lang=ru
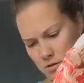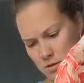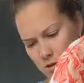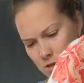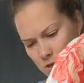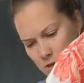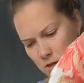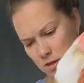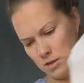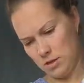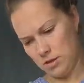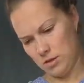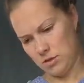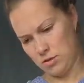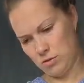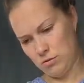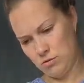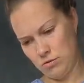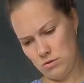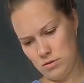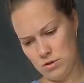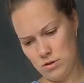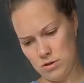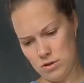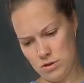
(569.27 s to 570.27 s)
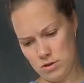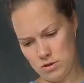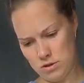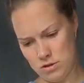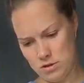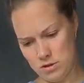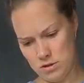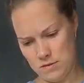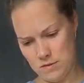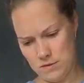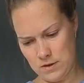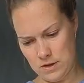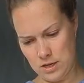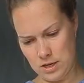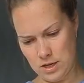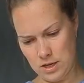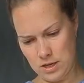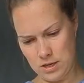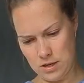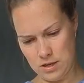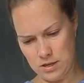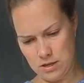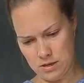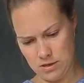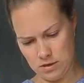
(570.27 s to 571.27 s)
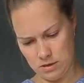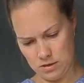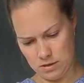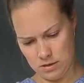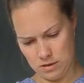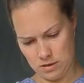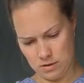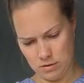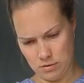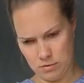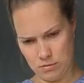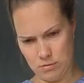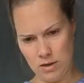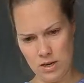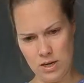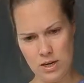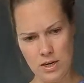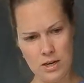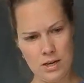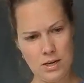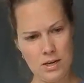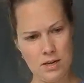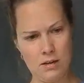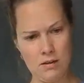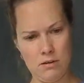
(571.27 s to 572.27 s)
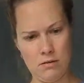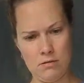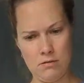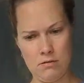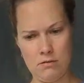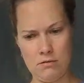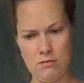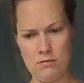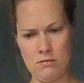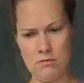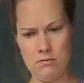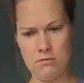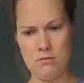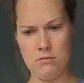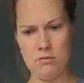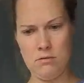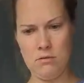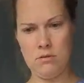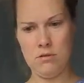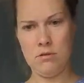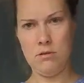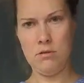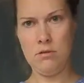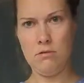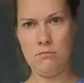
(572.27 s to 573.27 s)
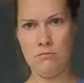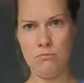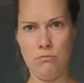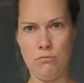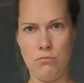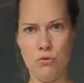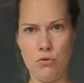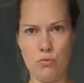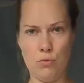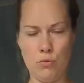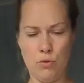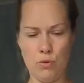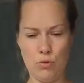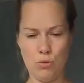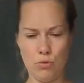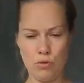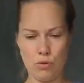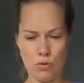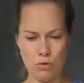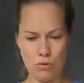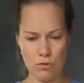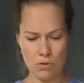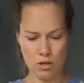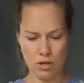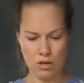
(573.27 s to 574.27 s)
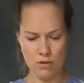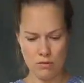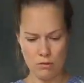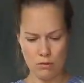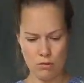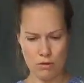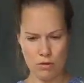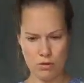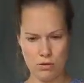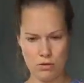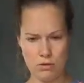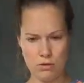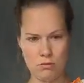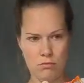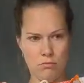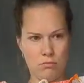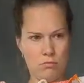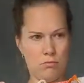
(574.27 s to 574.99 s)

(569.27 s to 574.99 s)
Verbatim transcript: Так, что-то невероятно сексуальное. Ну на кого это?